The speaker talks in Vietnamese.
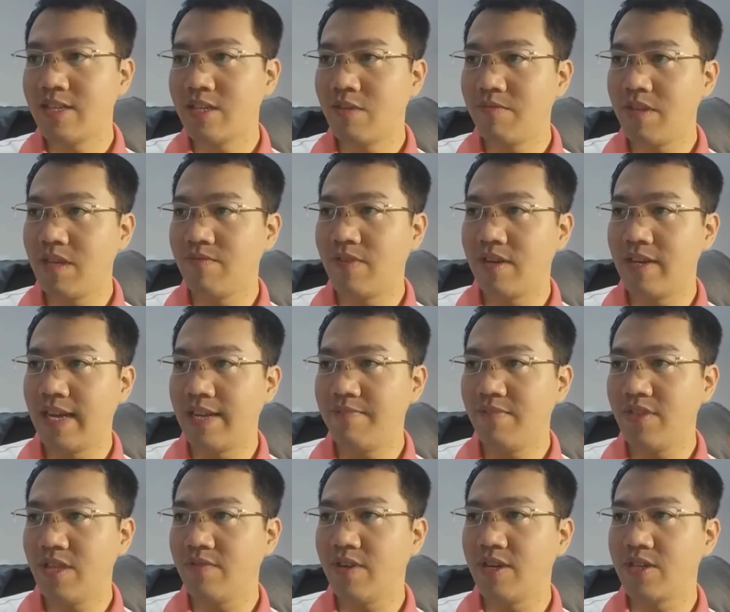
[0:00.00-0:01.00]
xong từ vựng
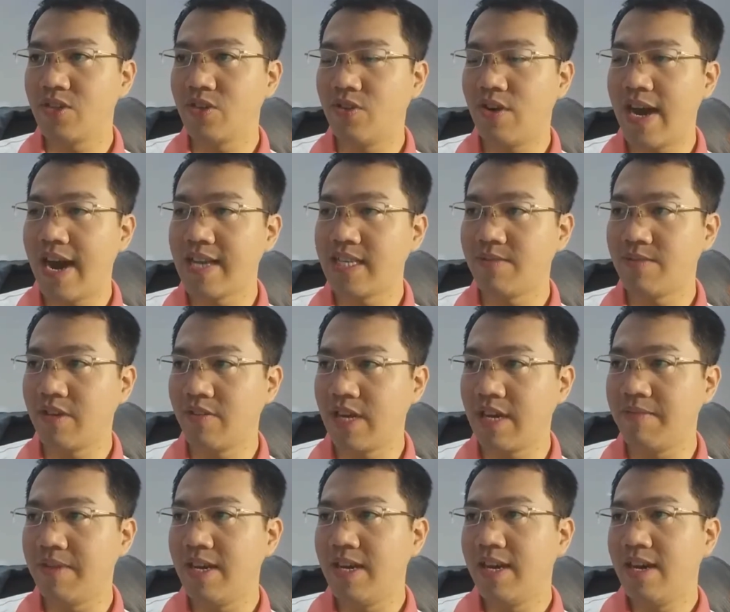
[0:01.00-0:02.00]
đến từ vựng số
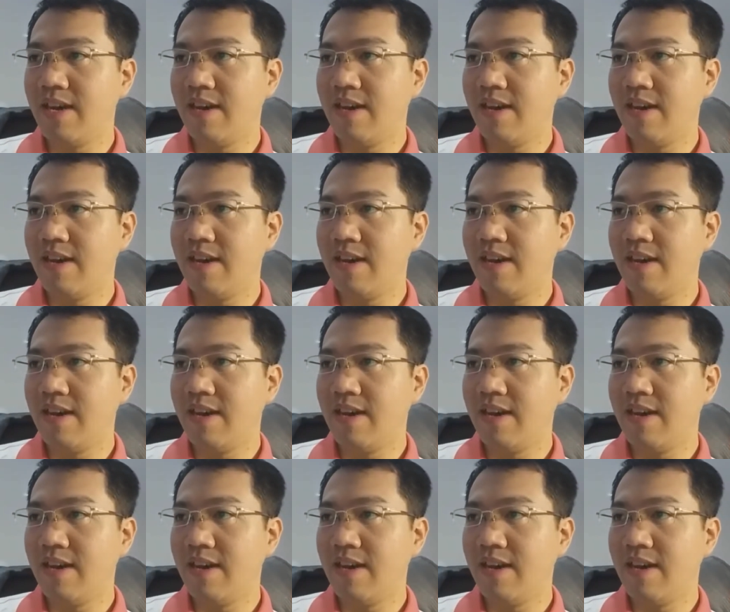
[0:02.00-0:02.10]
265